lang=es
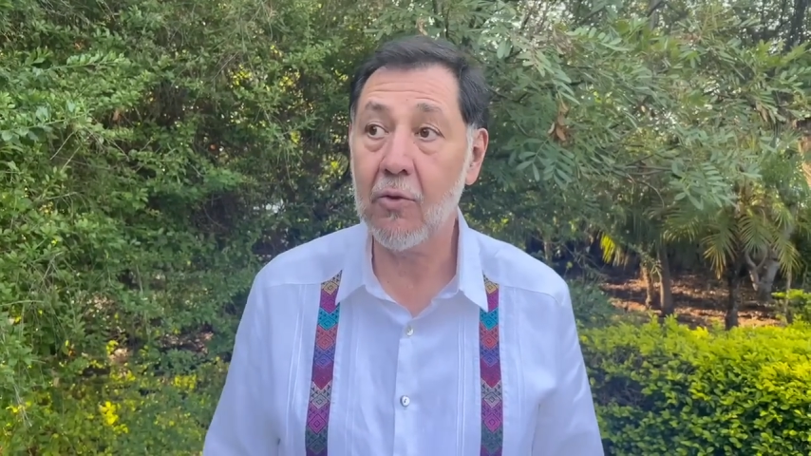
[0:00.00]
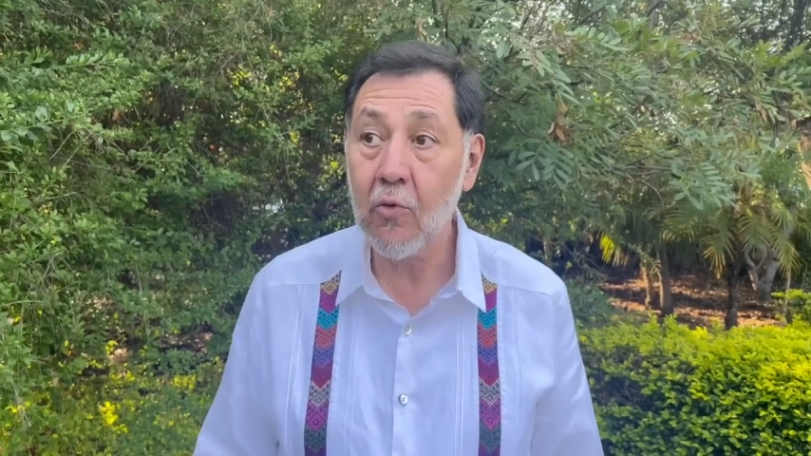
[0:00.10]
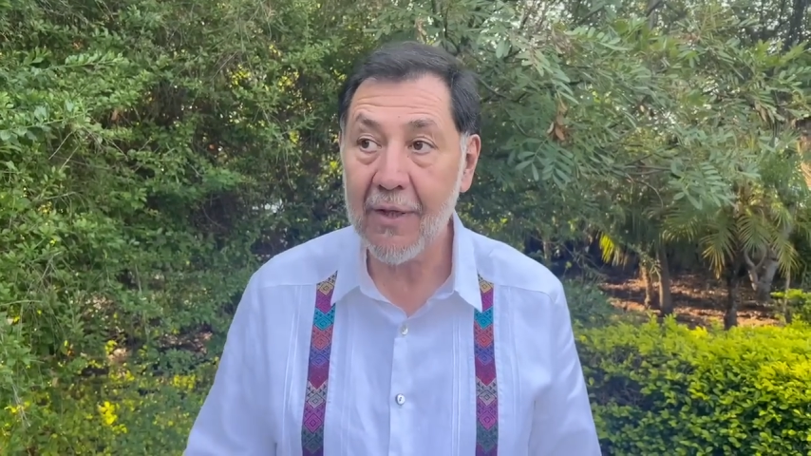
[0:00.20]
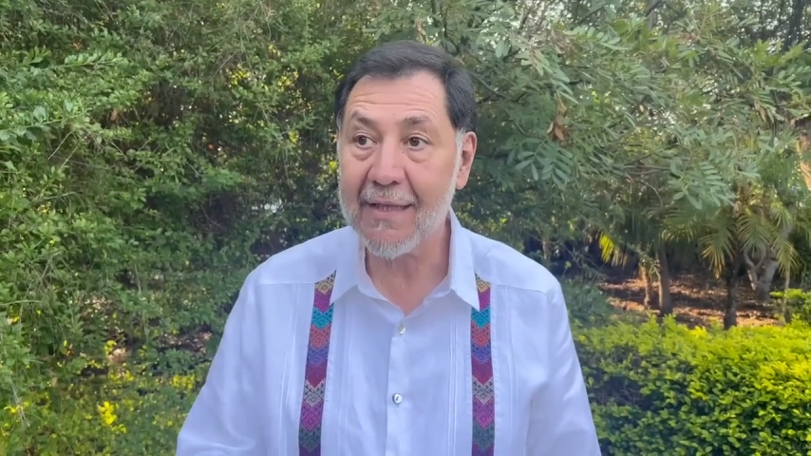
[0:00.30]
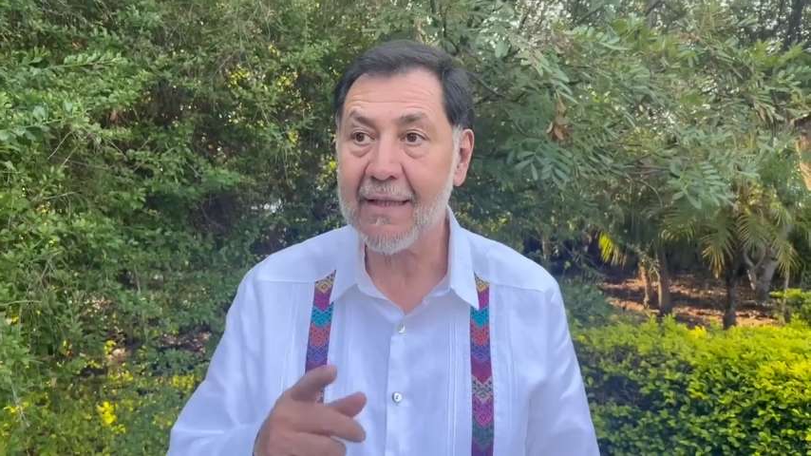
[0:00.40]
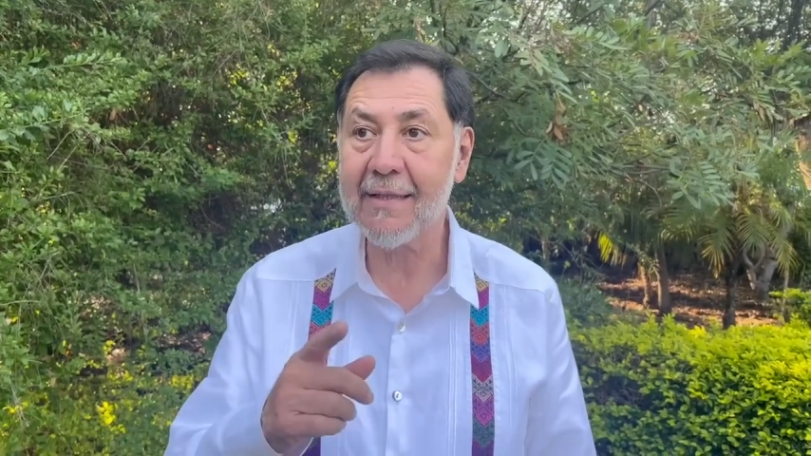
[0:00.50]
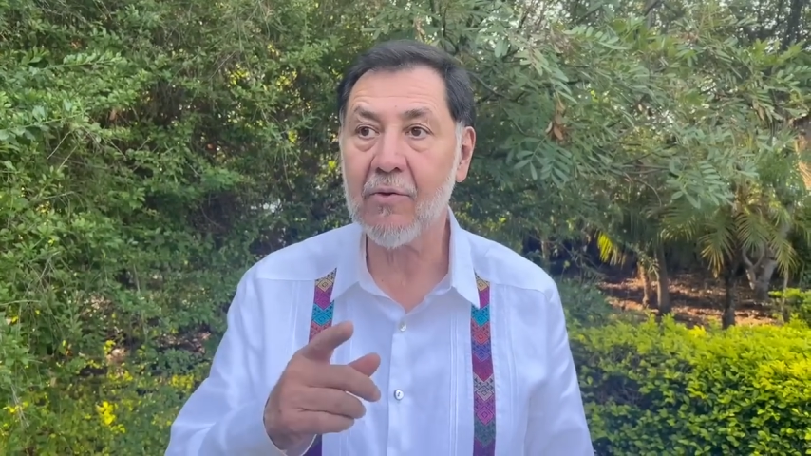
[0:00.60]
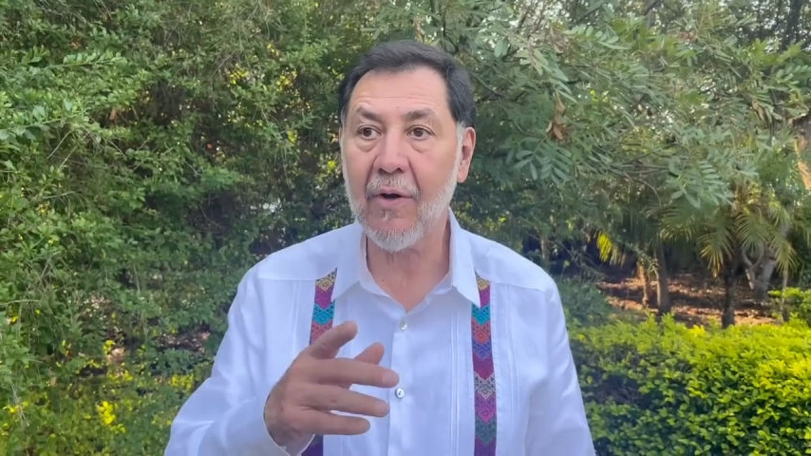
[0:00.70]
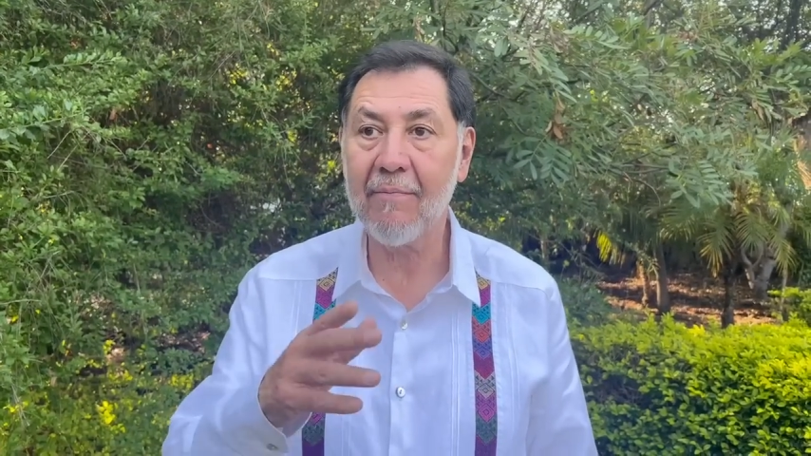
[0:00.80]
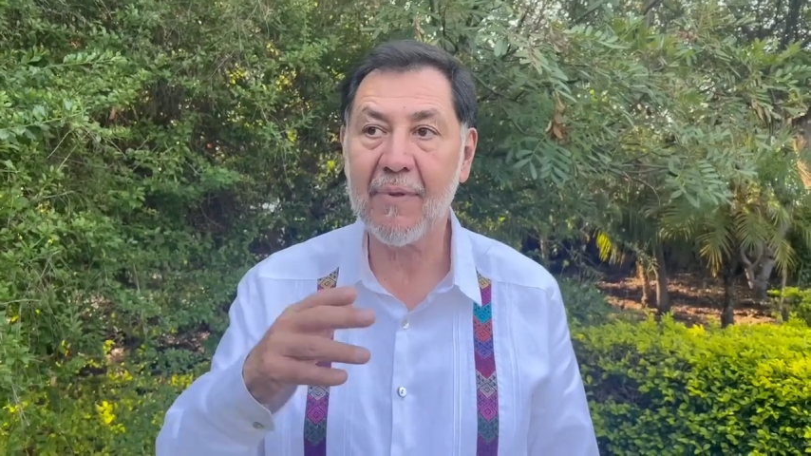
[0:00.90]
lunes
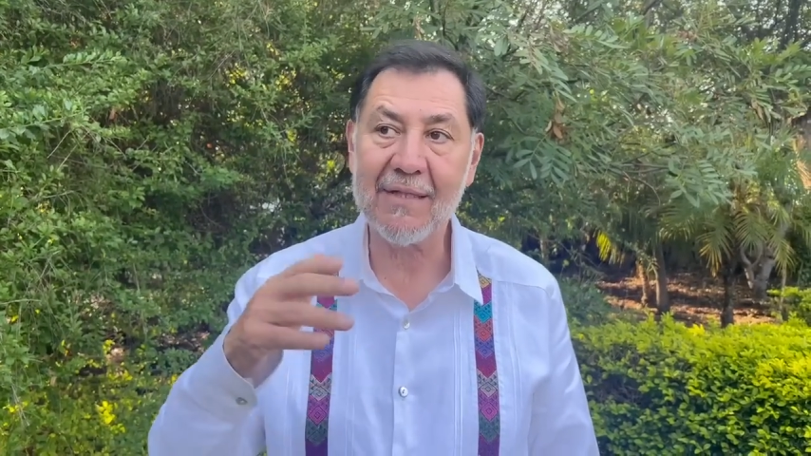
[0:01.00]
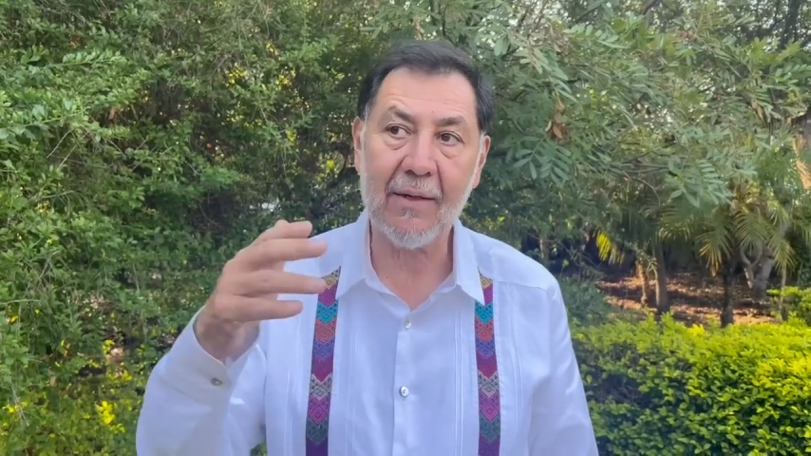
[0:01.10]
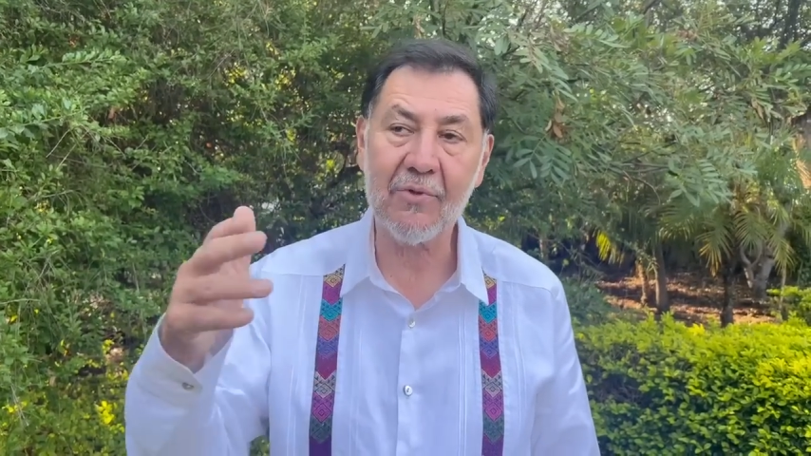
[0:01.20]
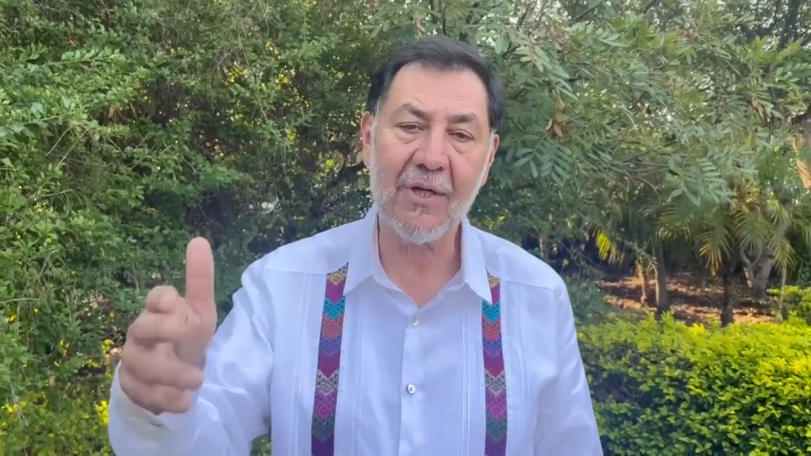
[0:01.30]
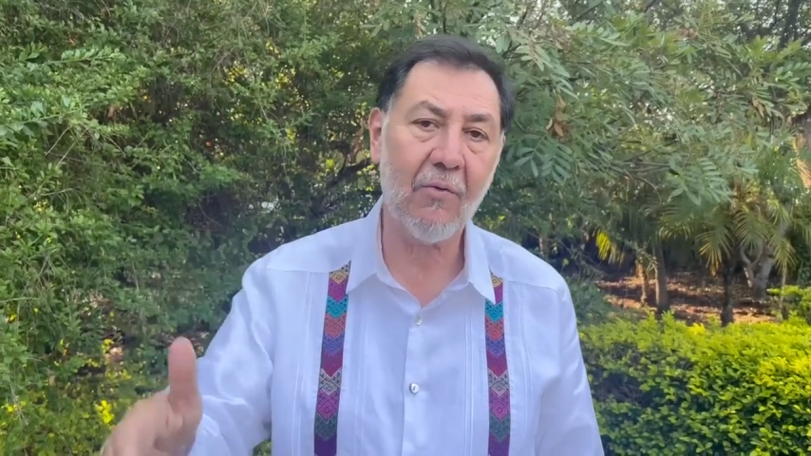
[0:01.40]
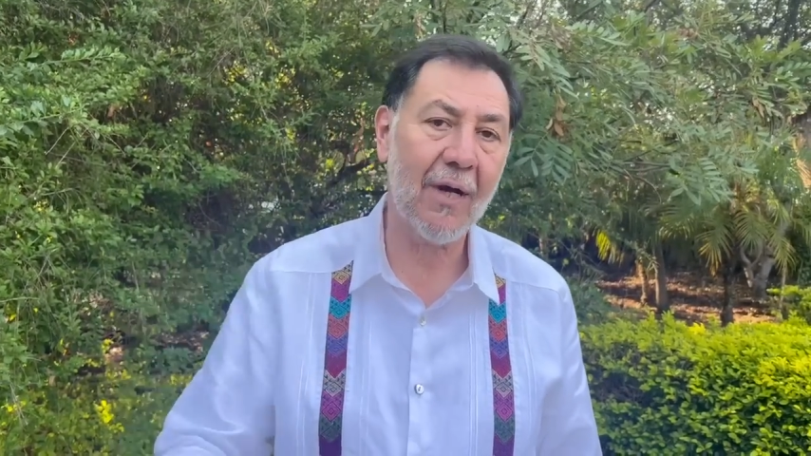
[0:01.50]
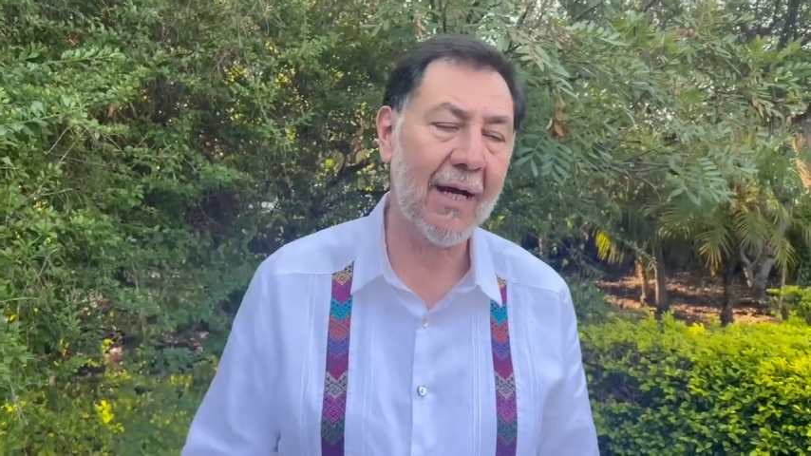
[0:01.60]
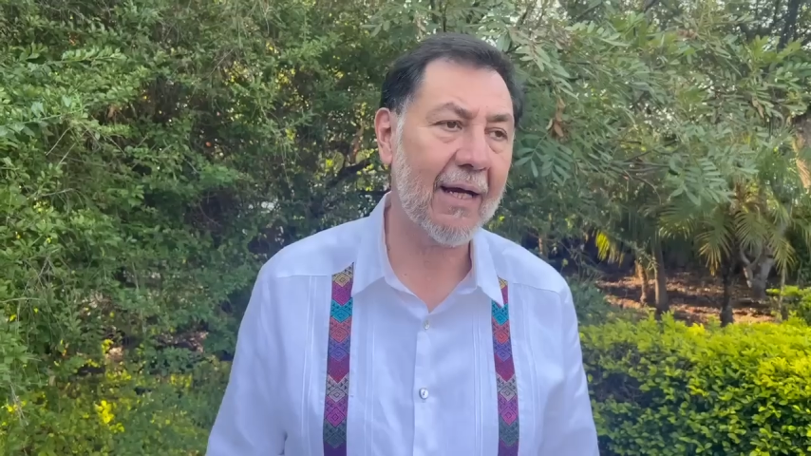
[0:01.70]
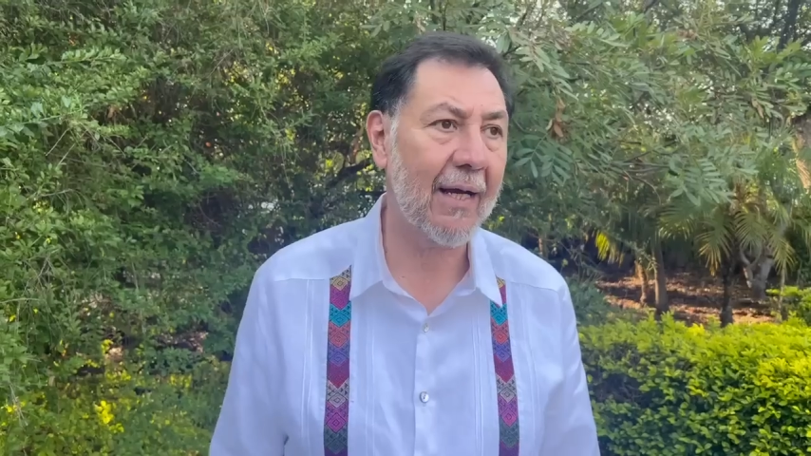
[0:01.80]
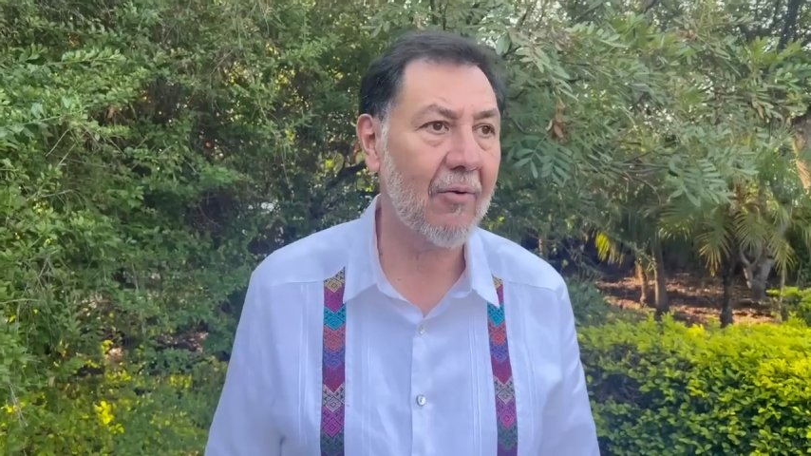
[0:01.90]
19 empezamos en Oaxaca,